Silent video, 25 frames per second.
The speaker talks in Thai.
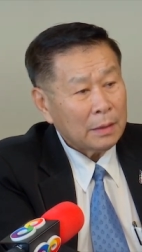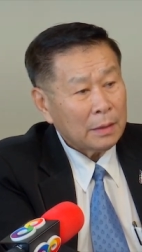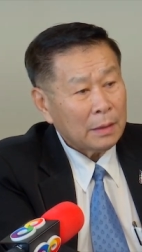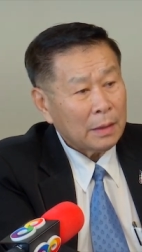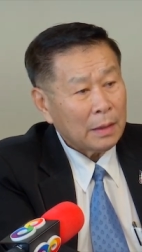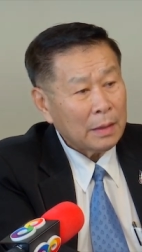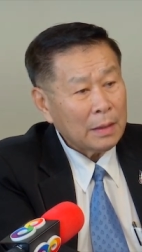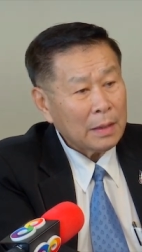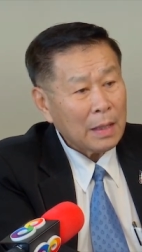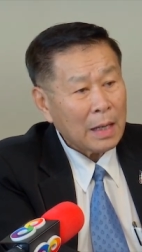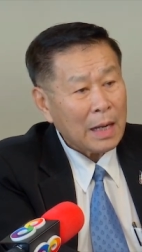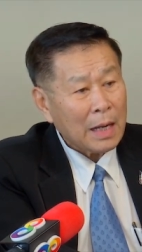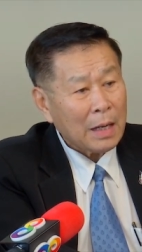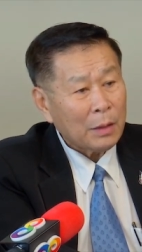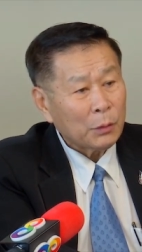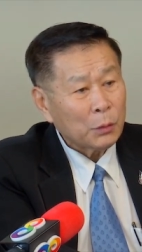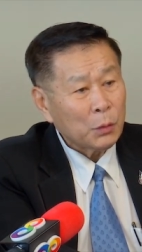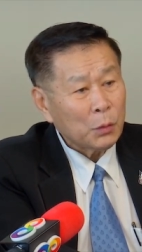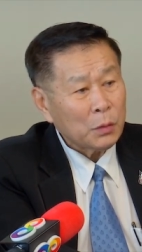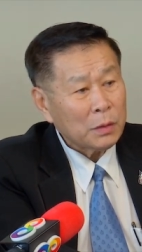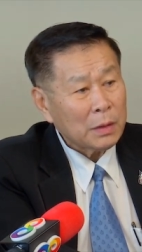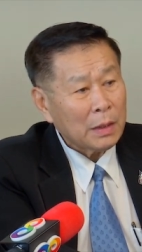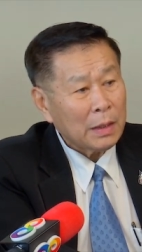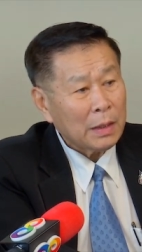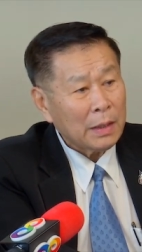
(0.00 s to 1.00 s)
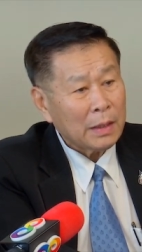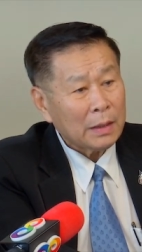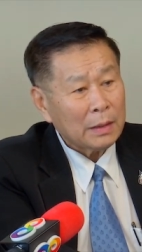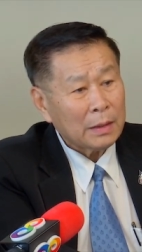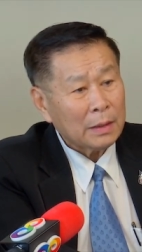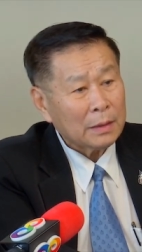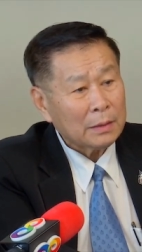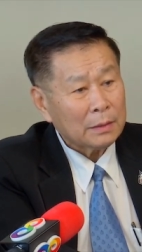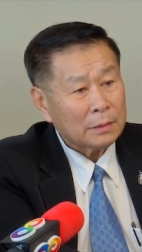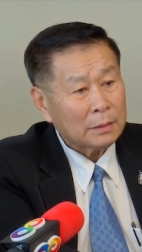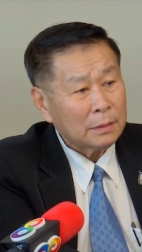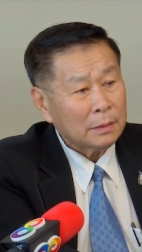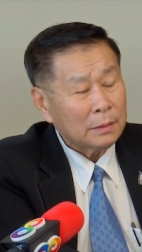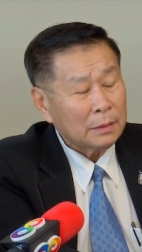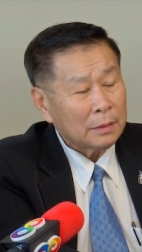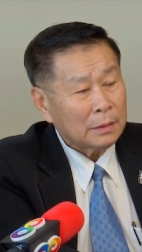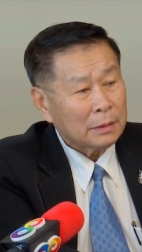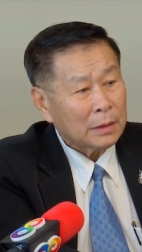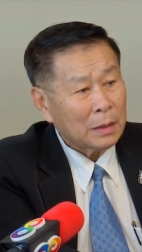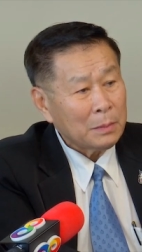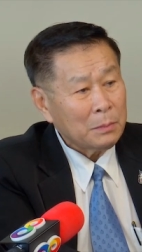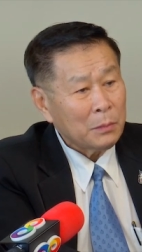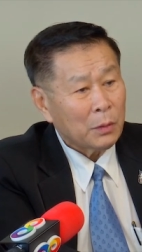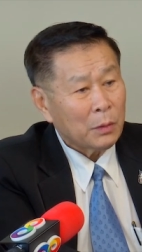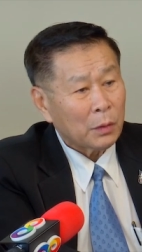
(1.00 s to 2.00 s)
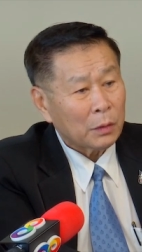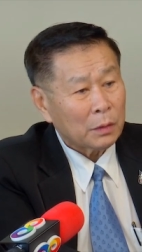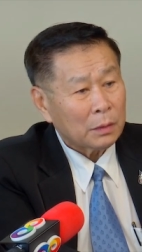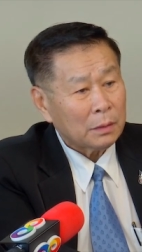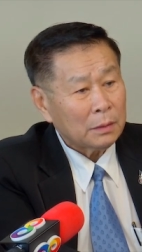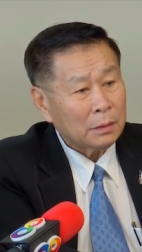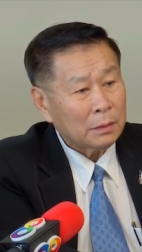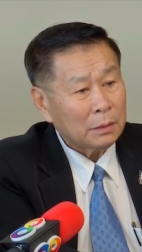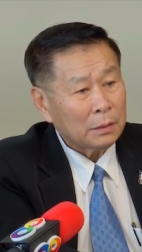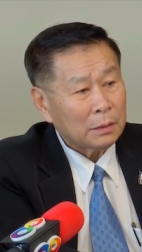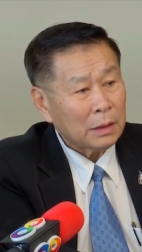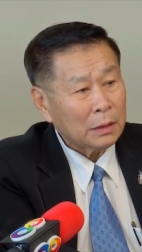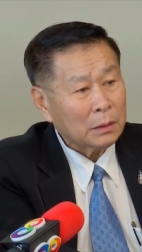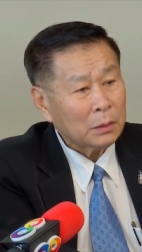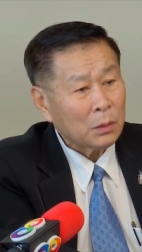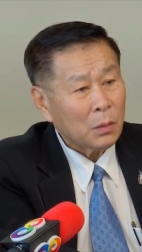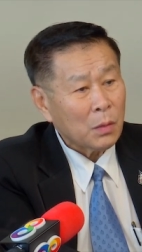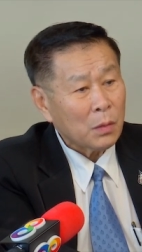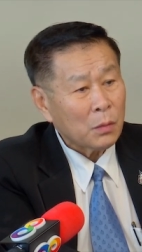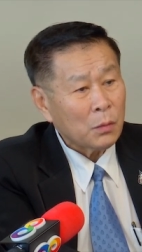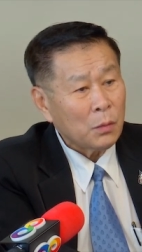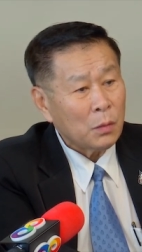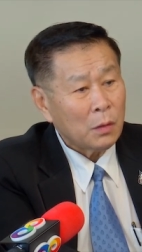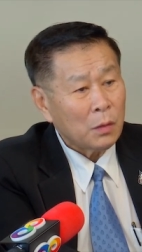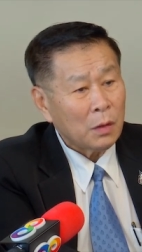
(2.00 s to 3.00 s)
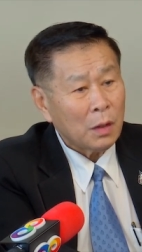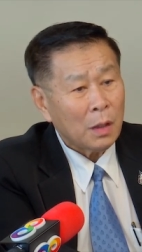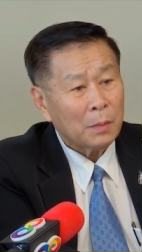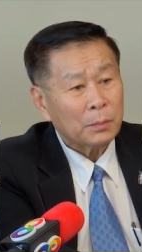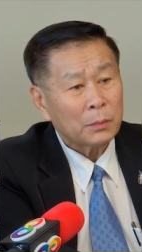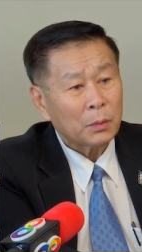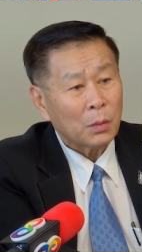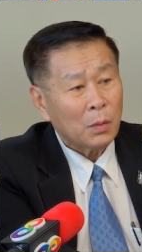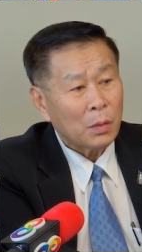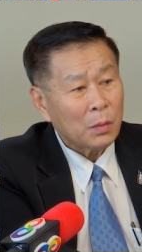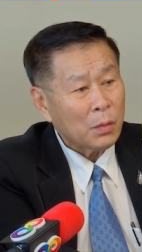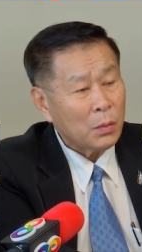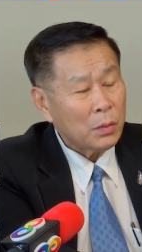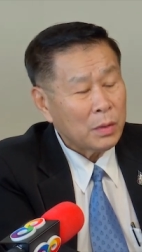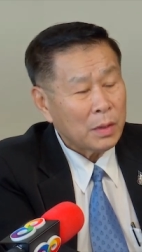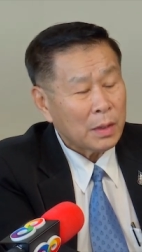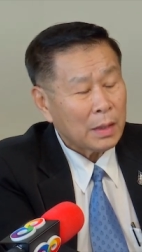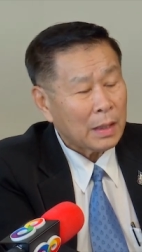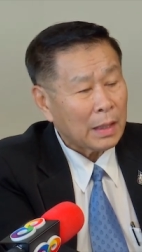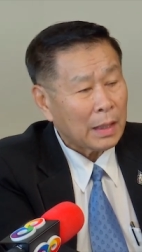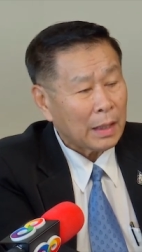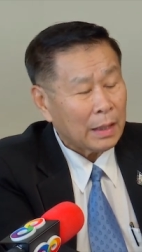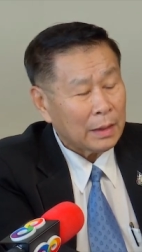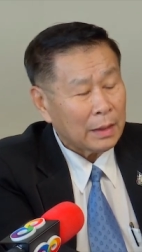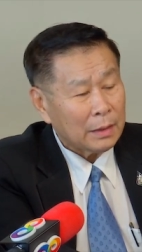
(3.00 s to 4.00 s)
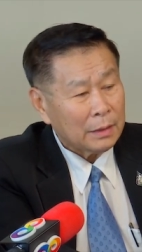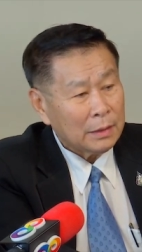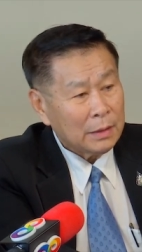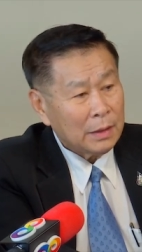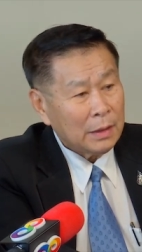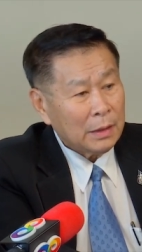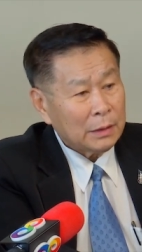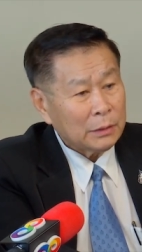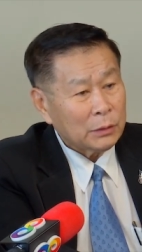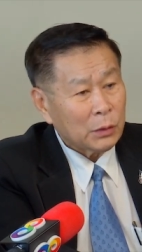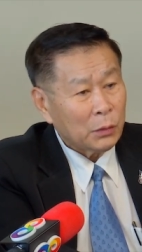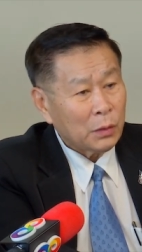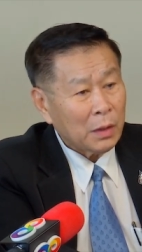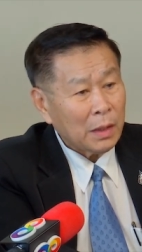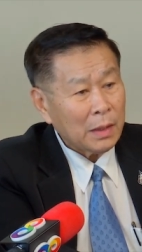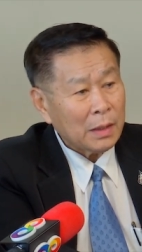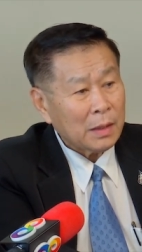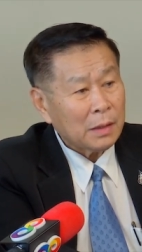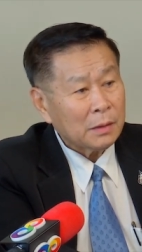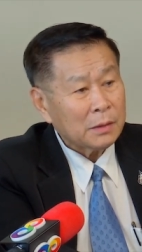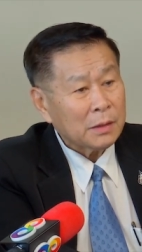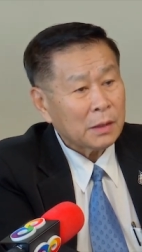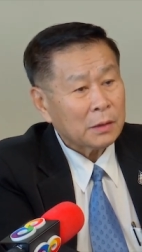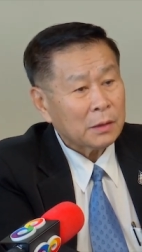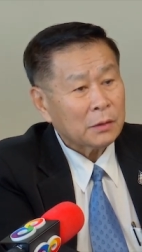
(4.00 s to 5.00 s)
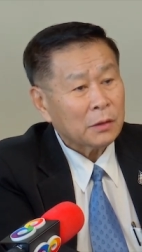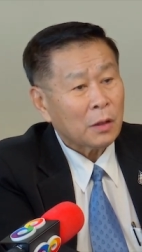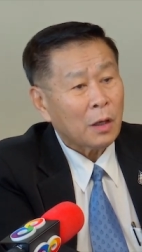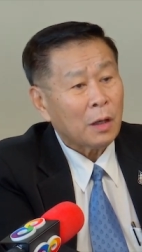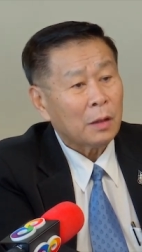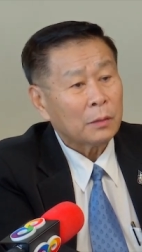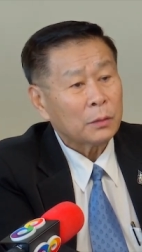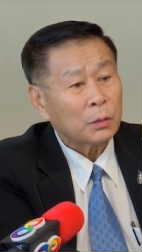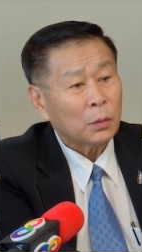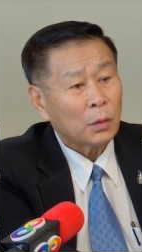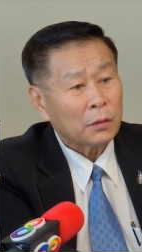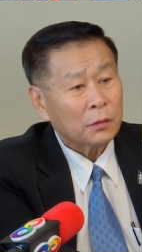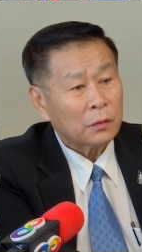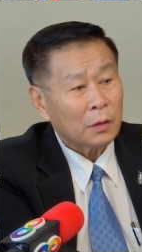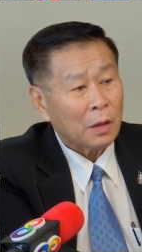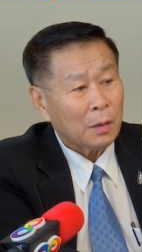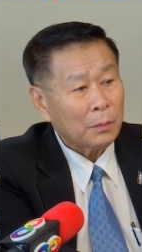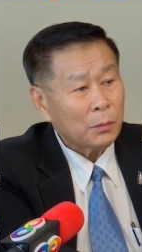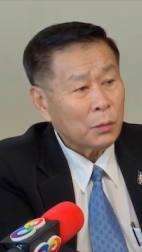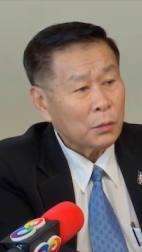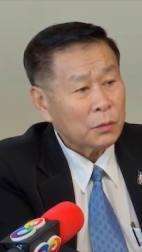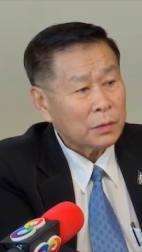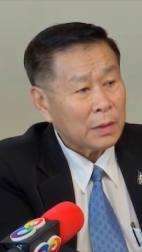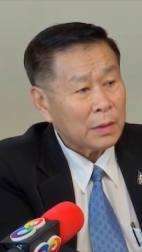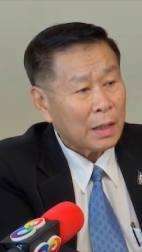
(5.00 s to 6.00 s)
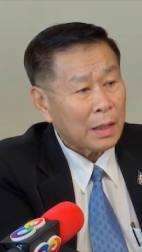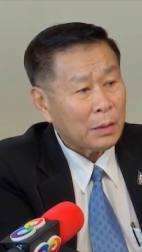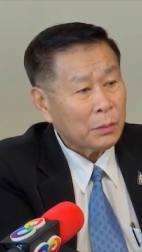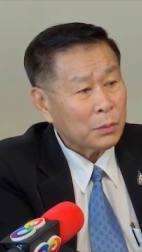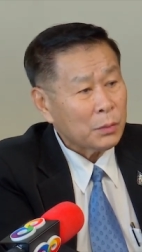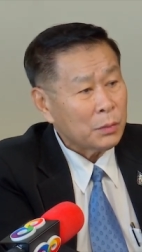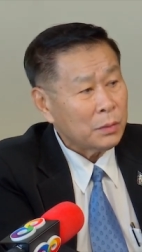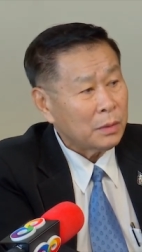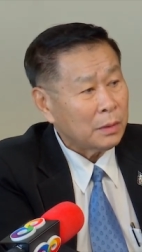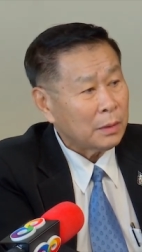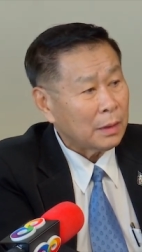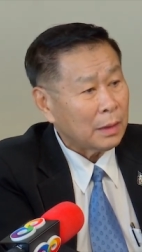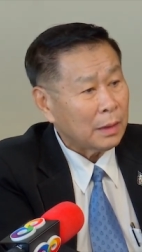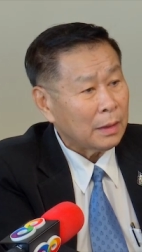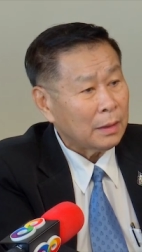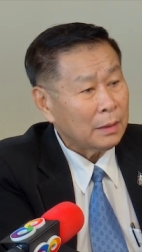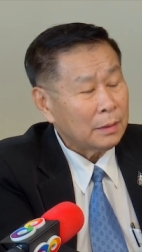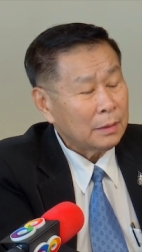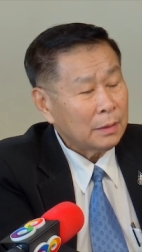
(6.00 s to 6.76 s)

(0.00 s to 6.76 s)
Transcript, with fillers: เห็นข่าวทุจริตกันทั้งหมดทั้งตัวคุณรอบตัวคุณนั่นแหละ จนท่านเขาจะต่อตรวจสอบลูกสาวคุณนะ